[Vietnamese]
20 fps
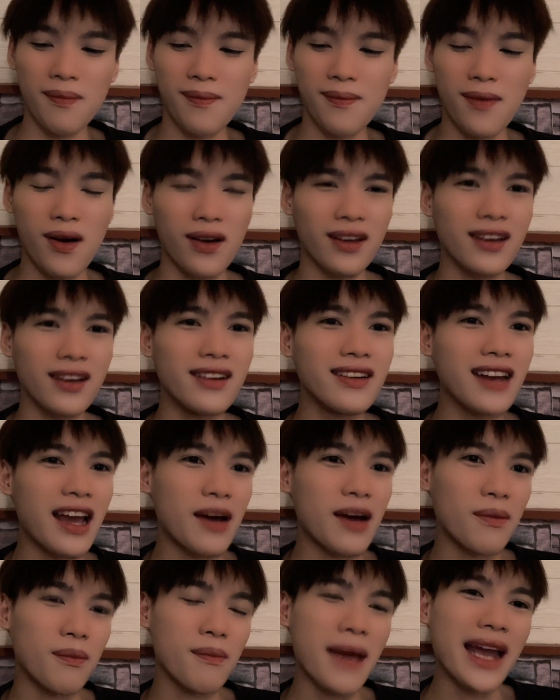mọi người
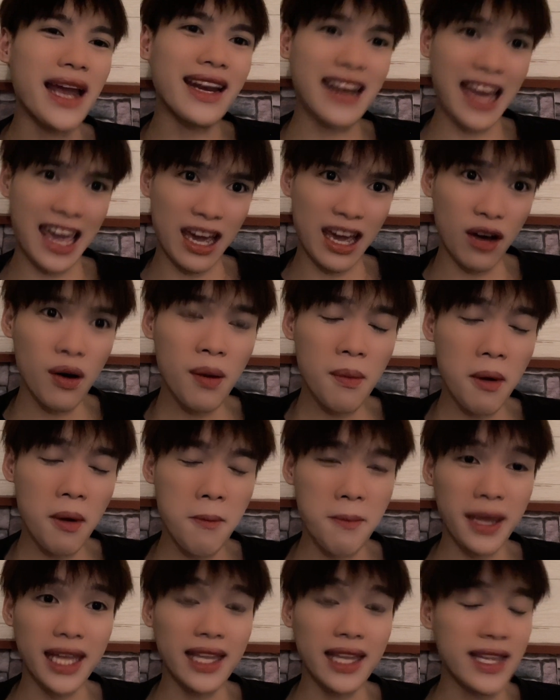nào bạn nào á mà
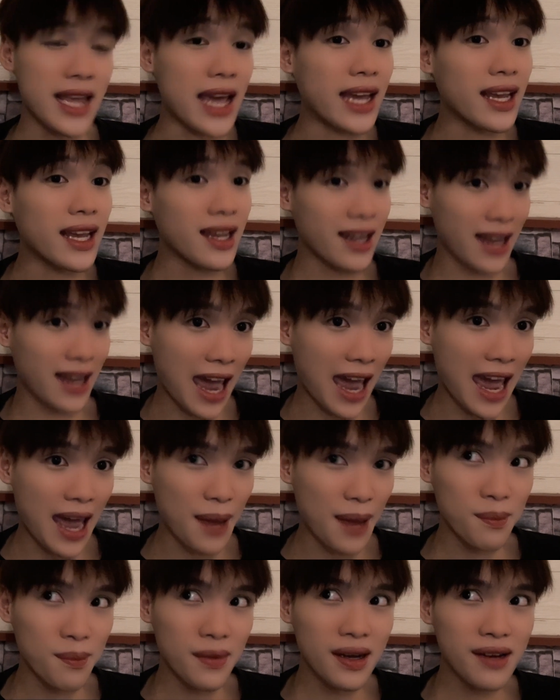bị nhạy
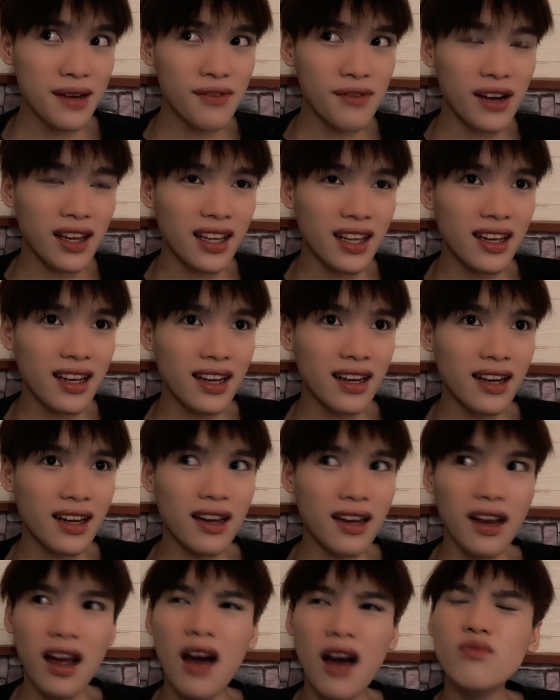cảm á với
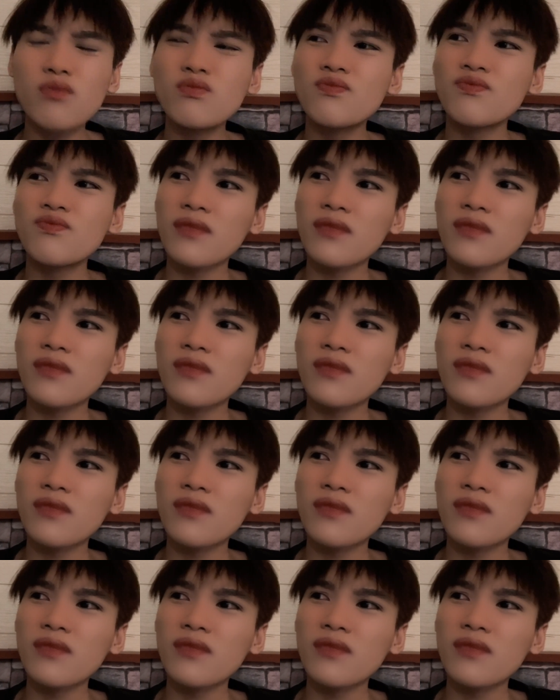không